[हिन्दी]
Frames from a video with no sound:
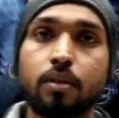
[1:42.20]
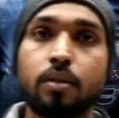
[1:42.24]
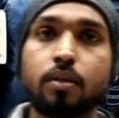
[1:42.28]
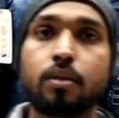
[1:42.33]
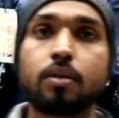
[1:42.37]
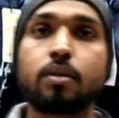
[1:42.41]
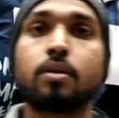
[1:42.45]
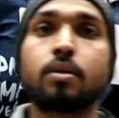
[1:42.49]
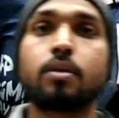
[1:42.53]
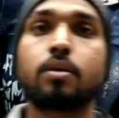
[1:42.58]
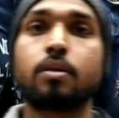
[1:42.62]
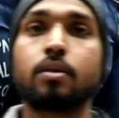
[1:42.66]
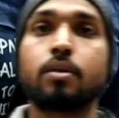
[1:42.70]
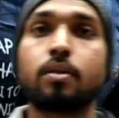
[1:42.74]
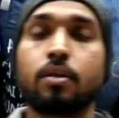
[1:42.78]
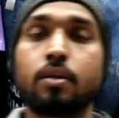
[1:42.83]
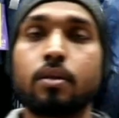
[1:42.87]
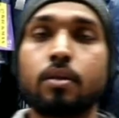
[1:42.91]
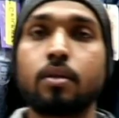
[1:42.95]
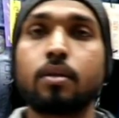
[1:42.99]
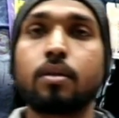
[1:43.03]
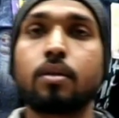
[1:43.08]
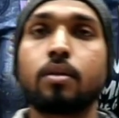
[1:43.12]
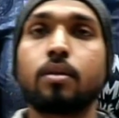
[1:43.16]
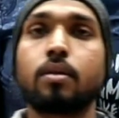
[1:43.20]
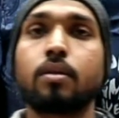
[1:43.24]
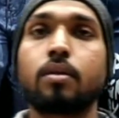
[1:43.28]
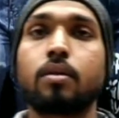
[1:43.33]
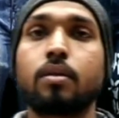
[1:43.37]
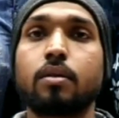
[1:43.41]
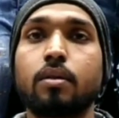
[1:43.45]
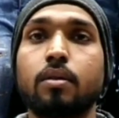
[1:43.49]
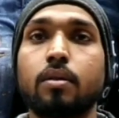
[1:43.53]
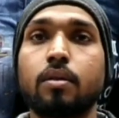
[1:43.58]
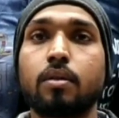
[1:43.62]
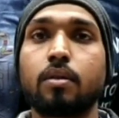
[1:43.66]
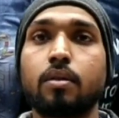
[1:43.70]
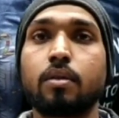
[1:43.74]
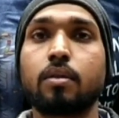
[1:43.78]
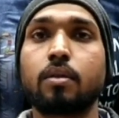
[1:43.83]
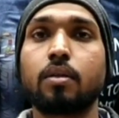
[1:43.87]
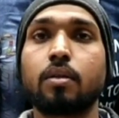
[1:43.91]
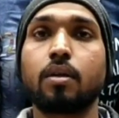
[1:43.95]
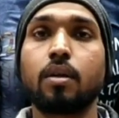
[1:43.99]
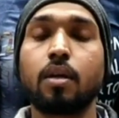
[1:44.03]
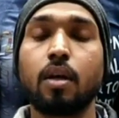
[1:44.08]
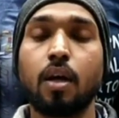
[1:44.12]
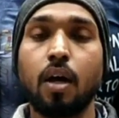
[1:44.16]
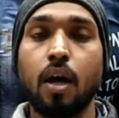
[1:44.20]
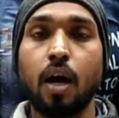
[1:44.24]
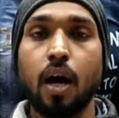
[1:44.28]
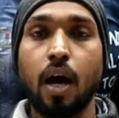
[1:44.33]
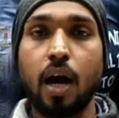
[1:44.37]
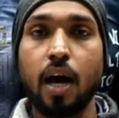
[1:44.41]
पर ठीक है तो सर आज की वीडियो में क्या दिखाएंगे आप